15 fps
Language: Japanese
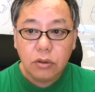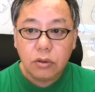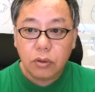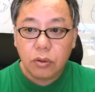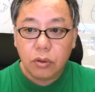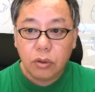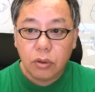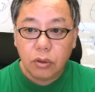
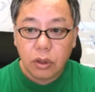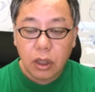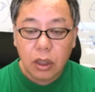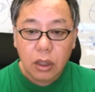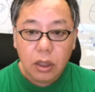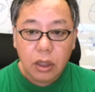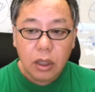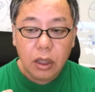こ
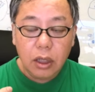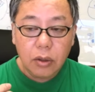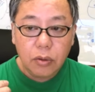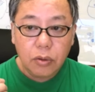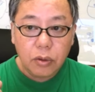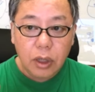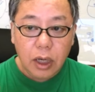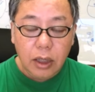
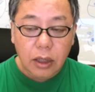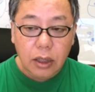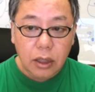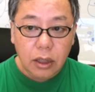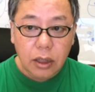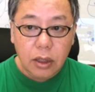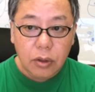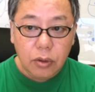の外
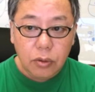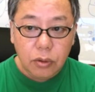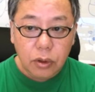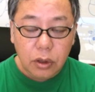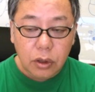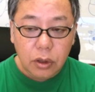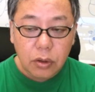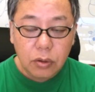的な要
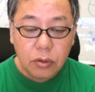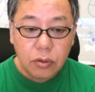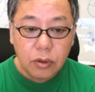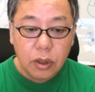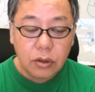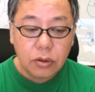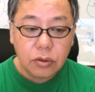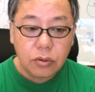因っていうの
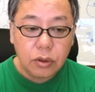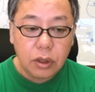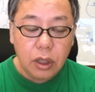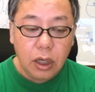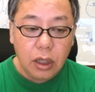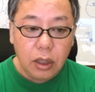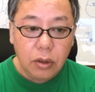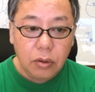は、その
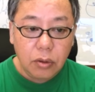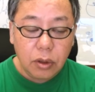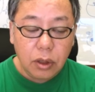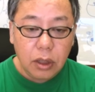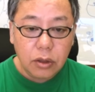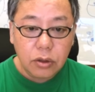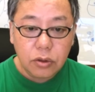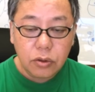怒りの
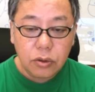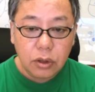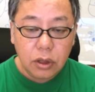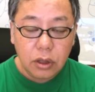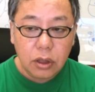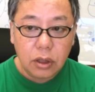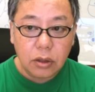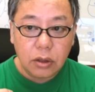感情が
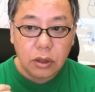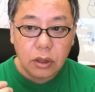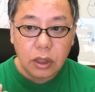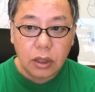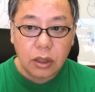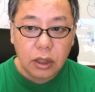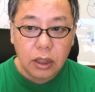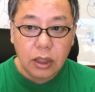出てき
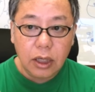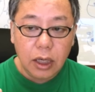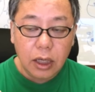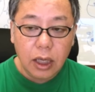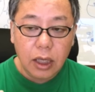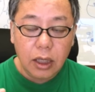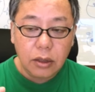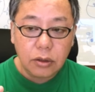たきっか
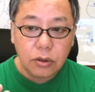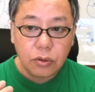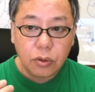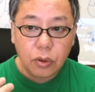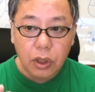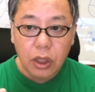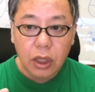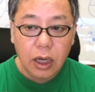け、その
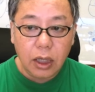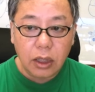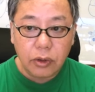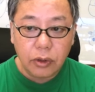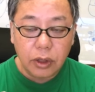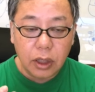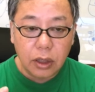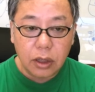トリガー
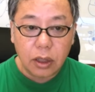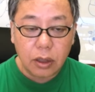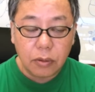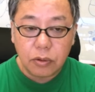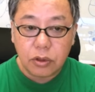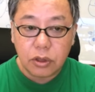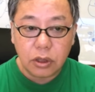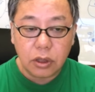にはなったか
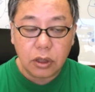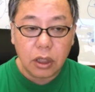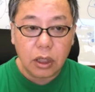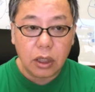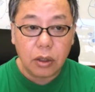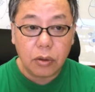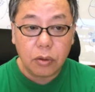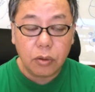もしれな
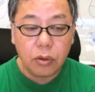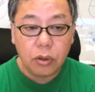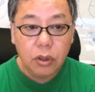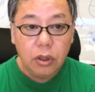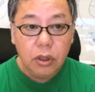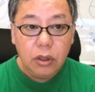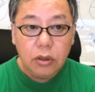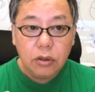いけど、